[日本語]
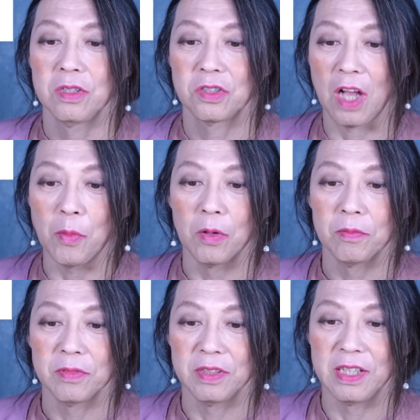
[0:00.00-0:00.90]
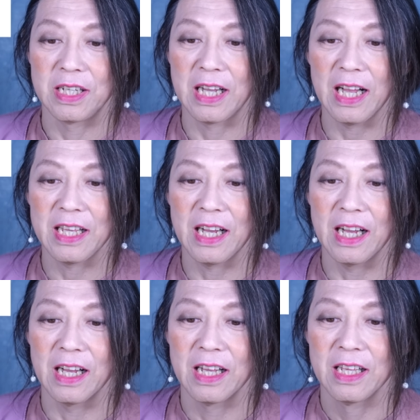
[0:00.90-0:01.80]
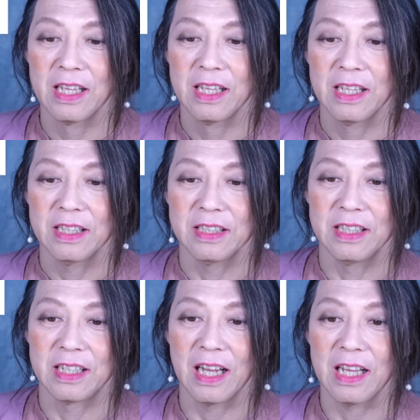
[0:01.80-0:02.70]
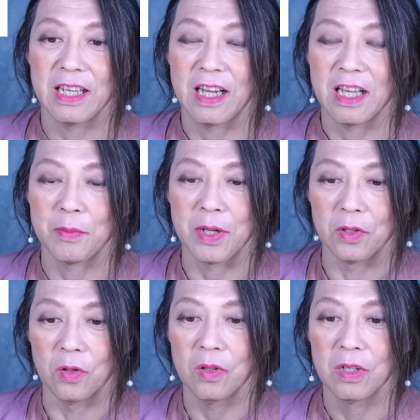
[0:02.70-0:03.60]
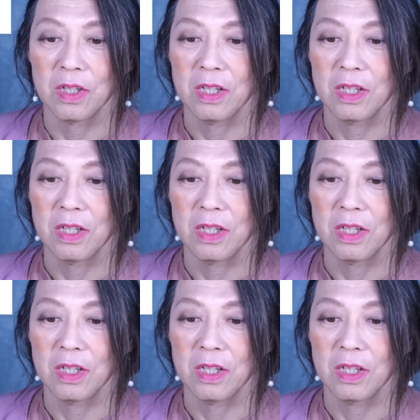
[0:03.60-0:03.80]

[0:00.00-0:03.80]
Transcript: しかも、二階派。二階派やばいよ。